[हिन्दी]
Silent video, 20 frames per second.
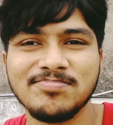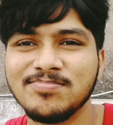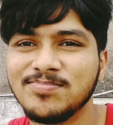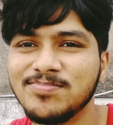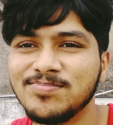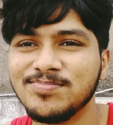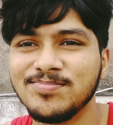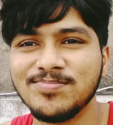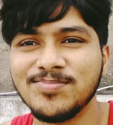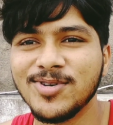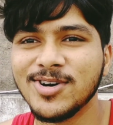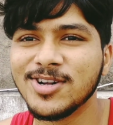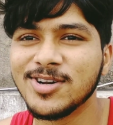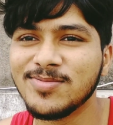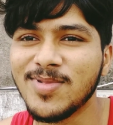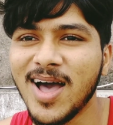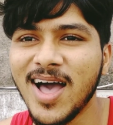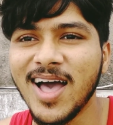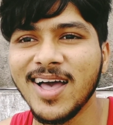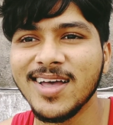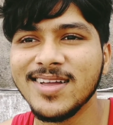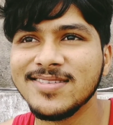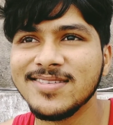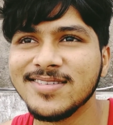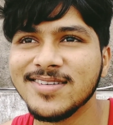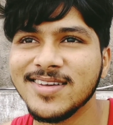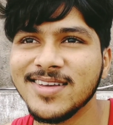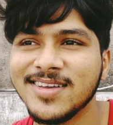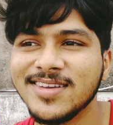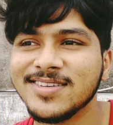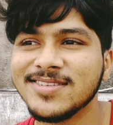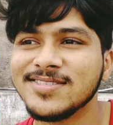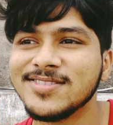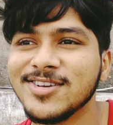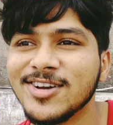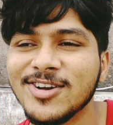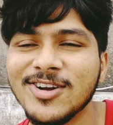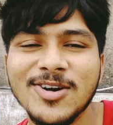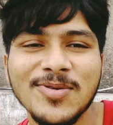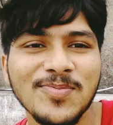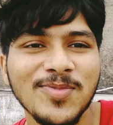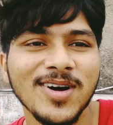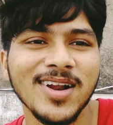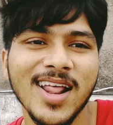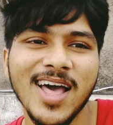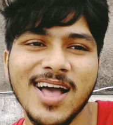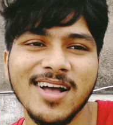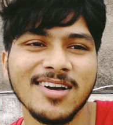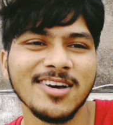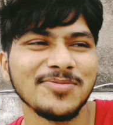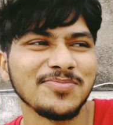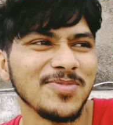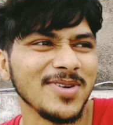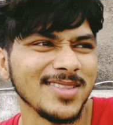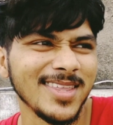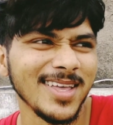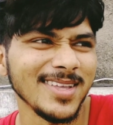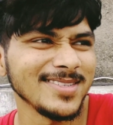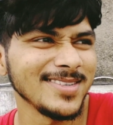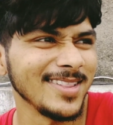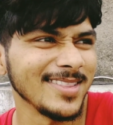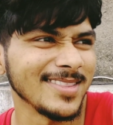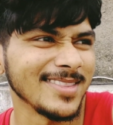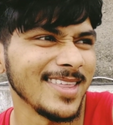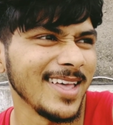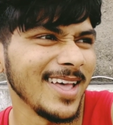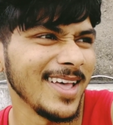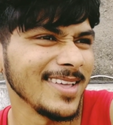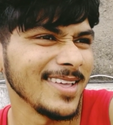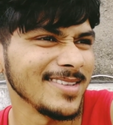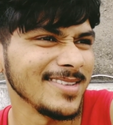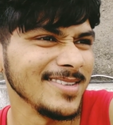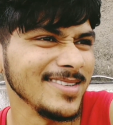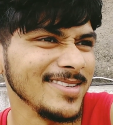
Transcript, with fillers: पर भाई नए जगह पर आकर पता चलता है कि